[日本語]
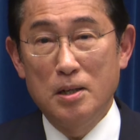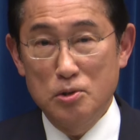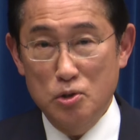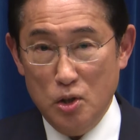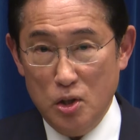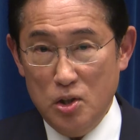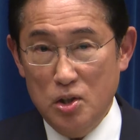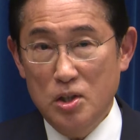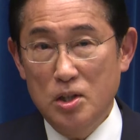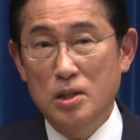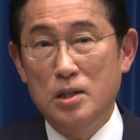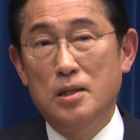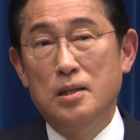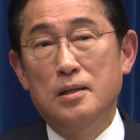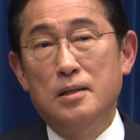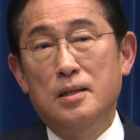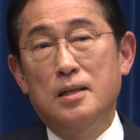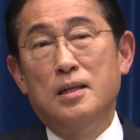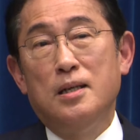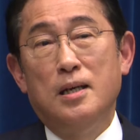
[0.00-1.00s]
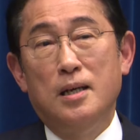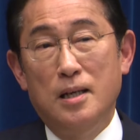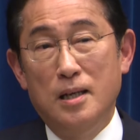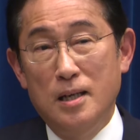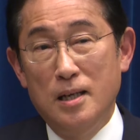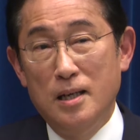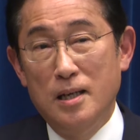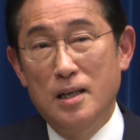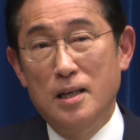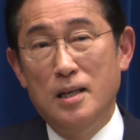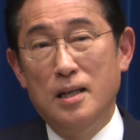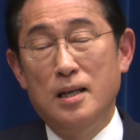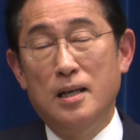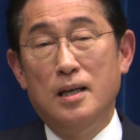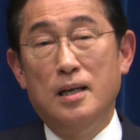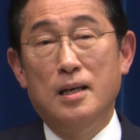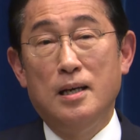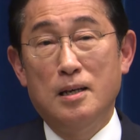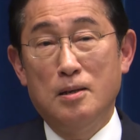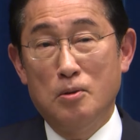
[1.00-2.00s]
ぜひ、
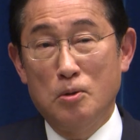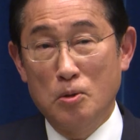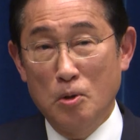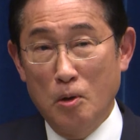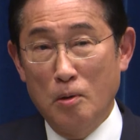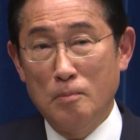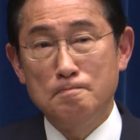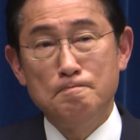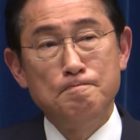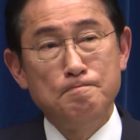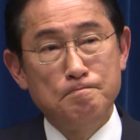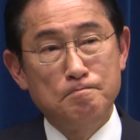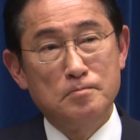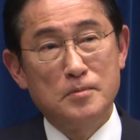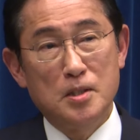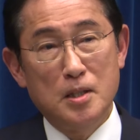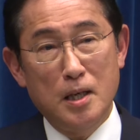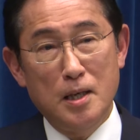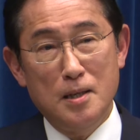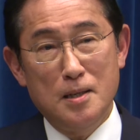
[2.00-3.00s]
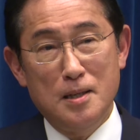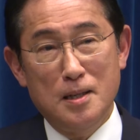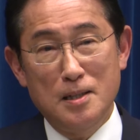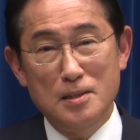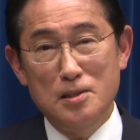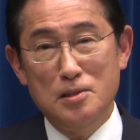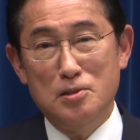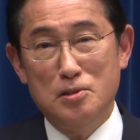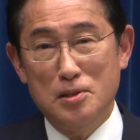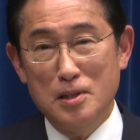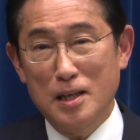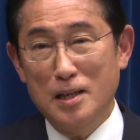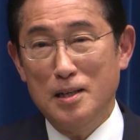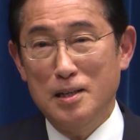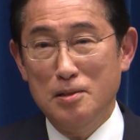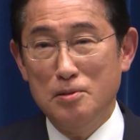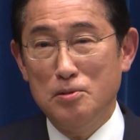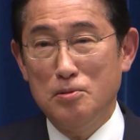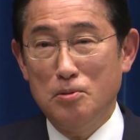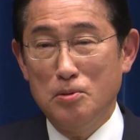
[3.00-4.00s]
この結果につな
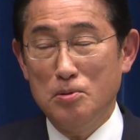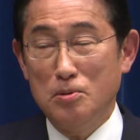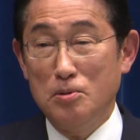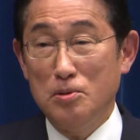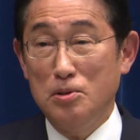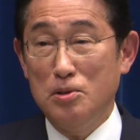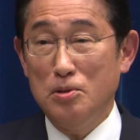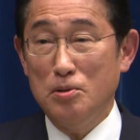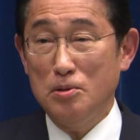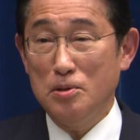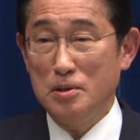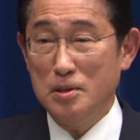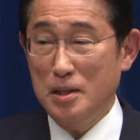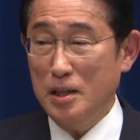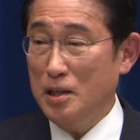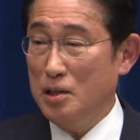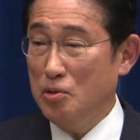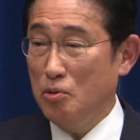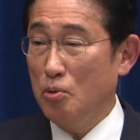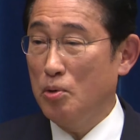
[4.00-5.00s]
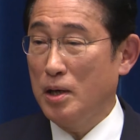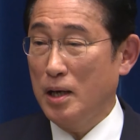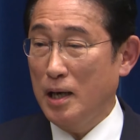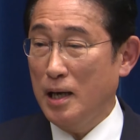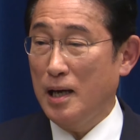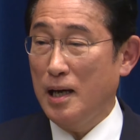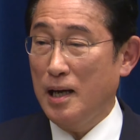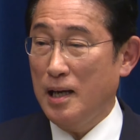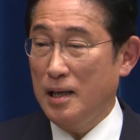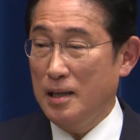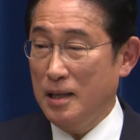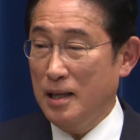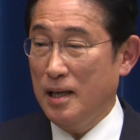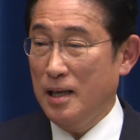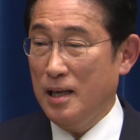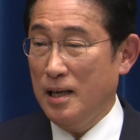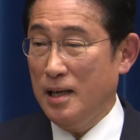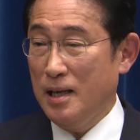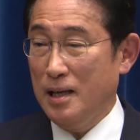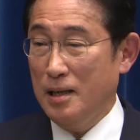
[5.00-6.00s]
げることによって評価が
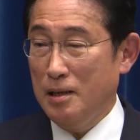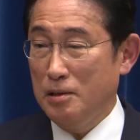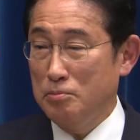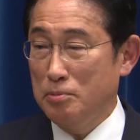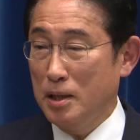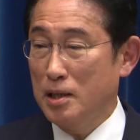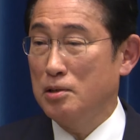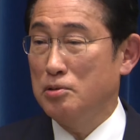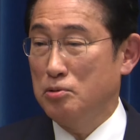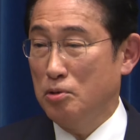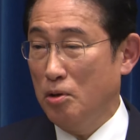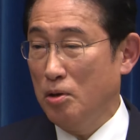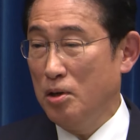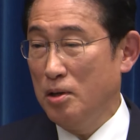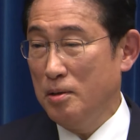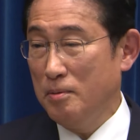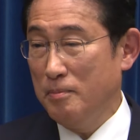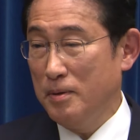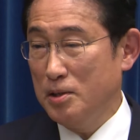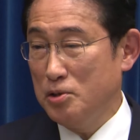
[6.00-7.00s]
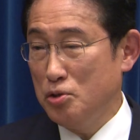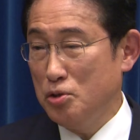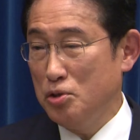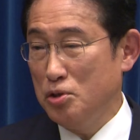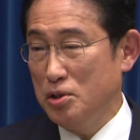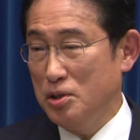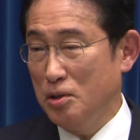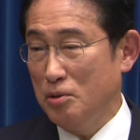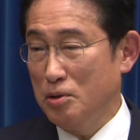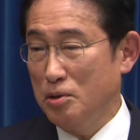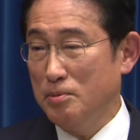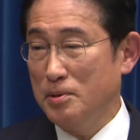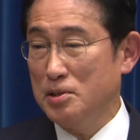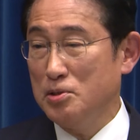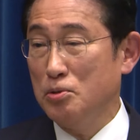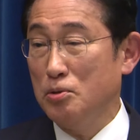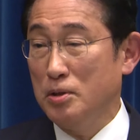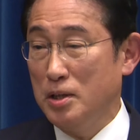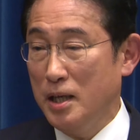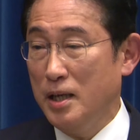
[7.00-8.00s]
生まれると信じておりま
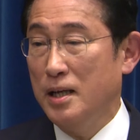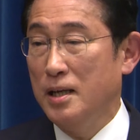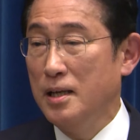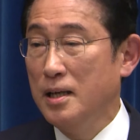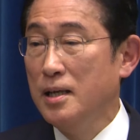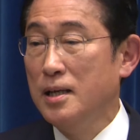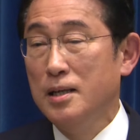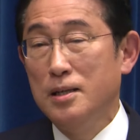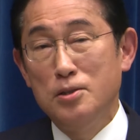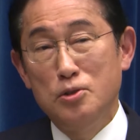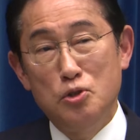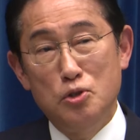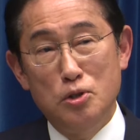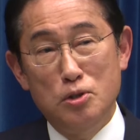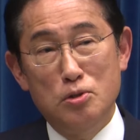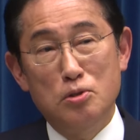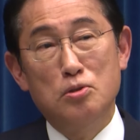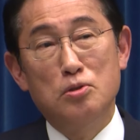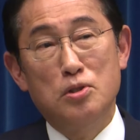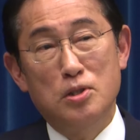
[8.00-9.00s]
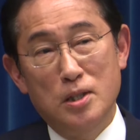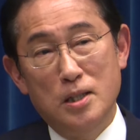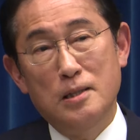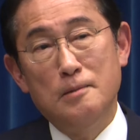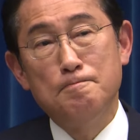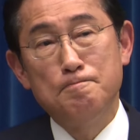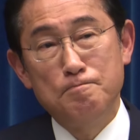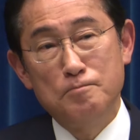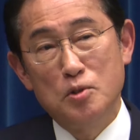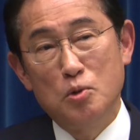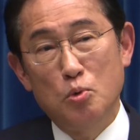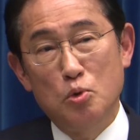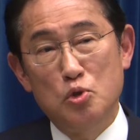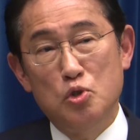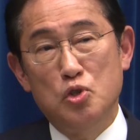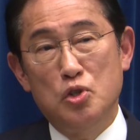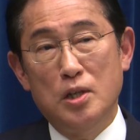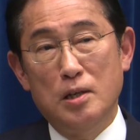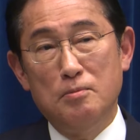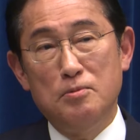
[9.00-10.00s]
すので引き続きこう
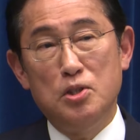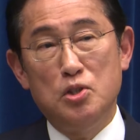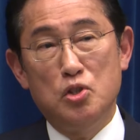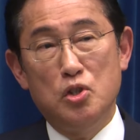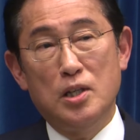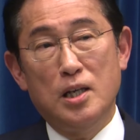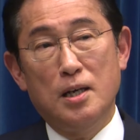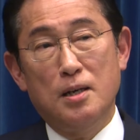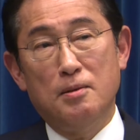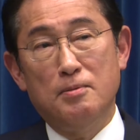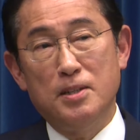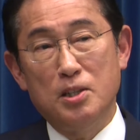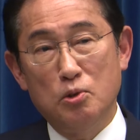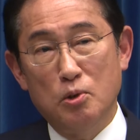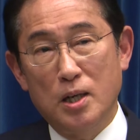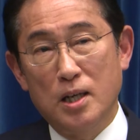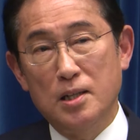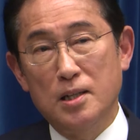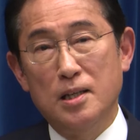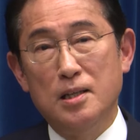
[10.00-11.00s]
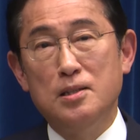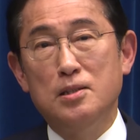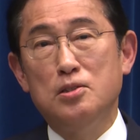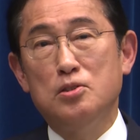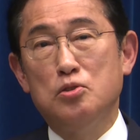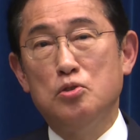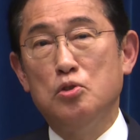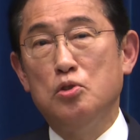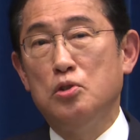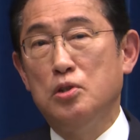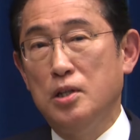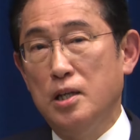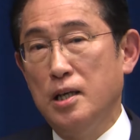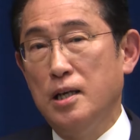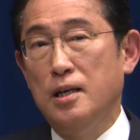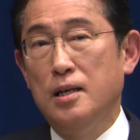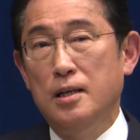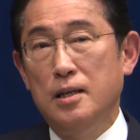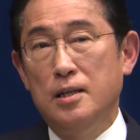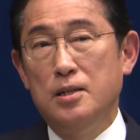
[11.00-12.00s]
した道半ばの課題につい
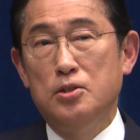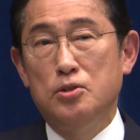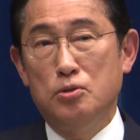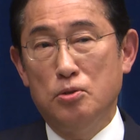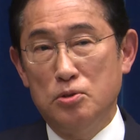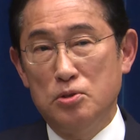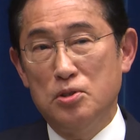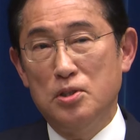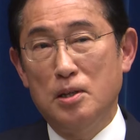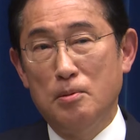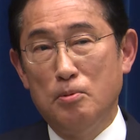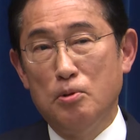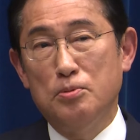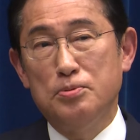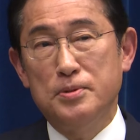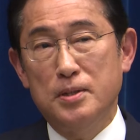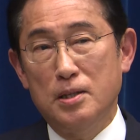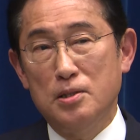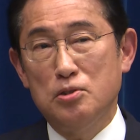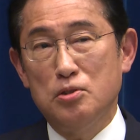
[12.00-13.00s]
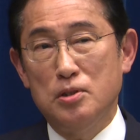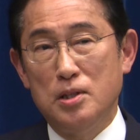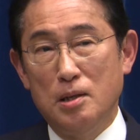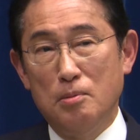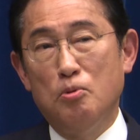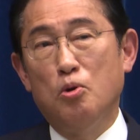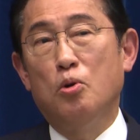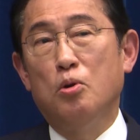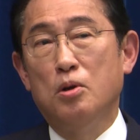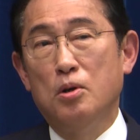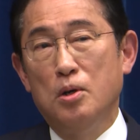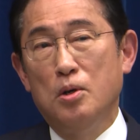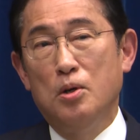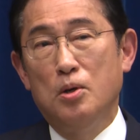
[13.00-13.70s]
て1つでも2つでも